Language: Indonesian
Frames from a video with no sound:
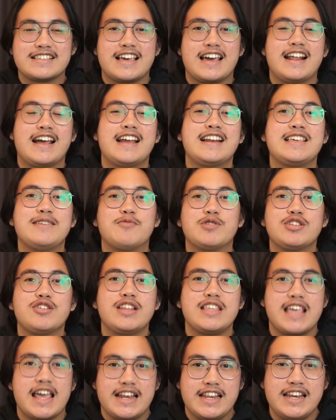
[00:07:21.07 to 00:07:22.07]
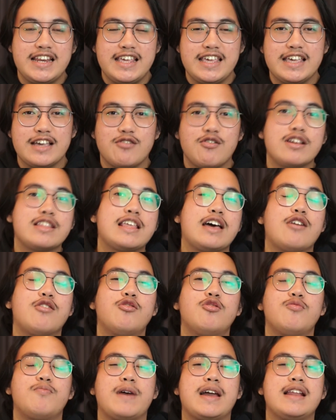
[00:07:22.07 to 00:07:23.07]
sekarang kan keyboardnya udah jadi nih gue
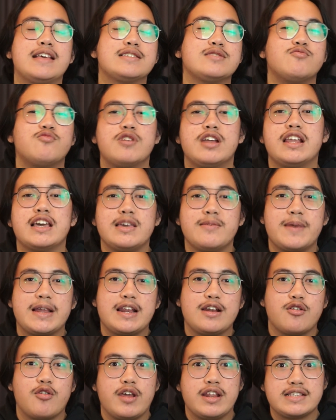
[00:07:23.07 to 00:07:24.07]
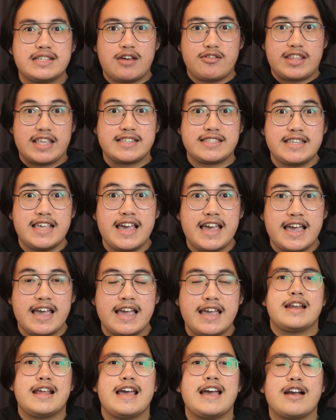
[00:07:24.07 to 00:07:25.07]
tahu lu pada semua lagi pada nungguin sound
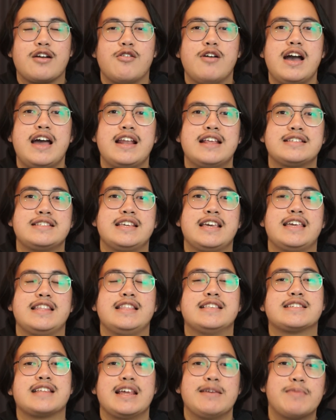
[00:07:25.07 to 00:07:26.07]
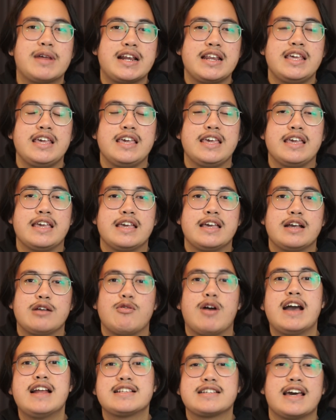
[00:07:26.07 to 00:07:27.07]
testnya nah gue ada sedikit disclaimer nih
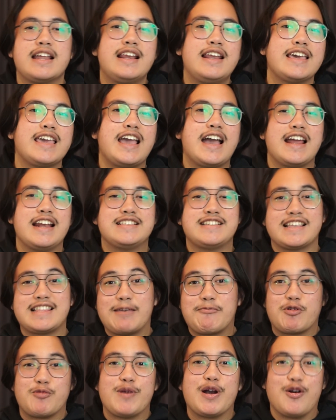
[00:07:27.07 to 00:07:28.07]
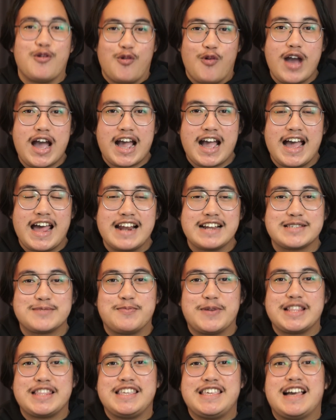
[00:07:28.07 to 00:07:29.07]
gue kan sekarang lagi nggak di setup rumah gue kan
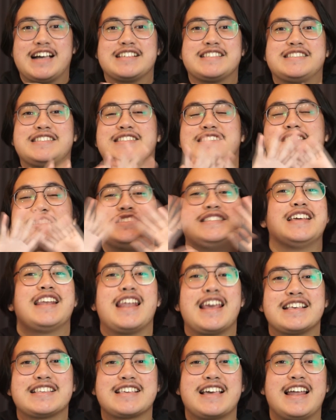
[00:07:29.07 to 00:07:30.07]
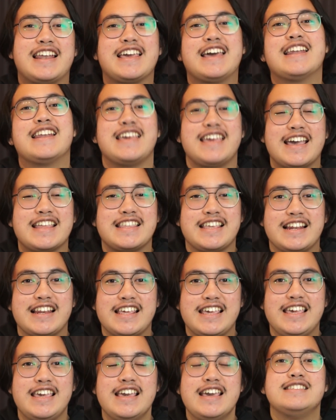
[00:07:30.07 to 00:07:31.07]
seperti yang jelas kalian lihat
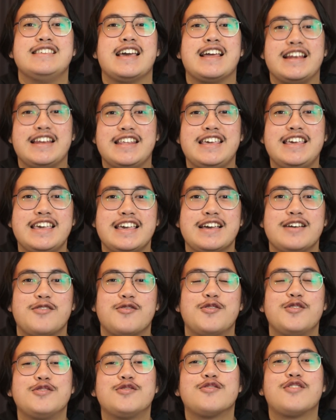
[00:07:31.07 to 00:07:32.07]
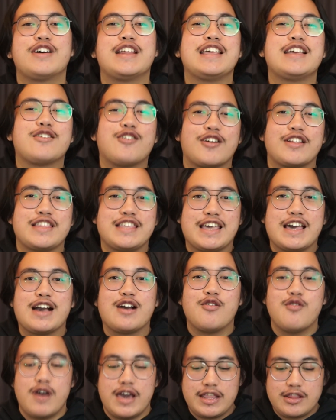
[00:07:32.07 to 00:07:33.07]
ini jadi untuk recordnya
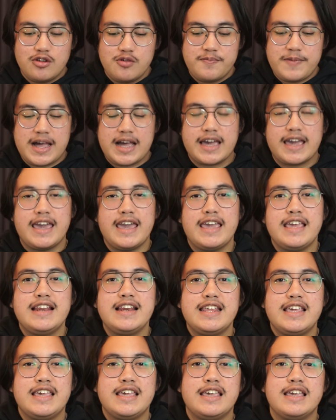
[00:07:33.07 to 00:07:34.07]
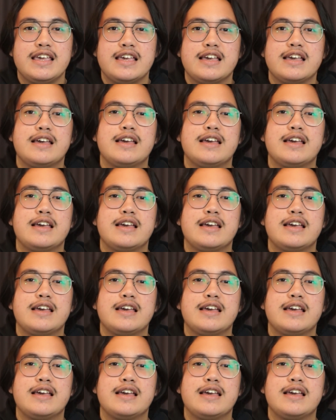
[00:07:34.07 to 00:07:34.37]
gue itu pakai ini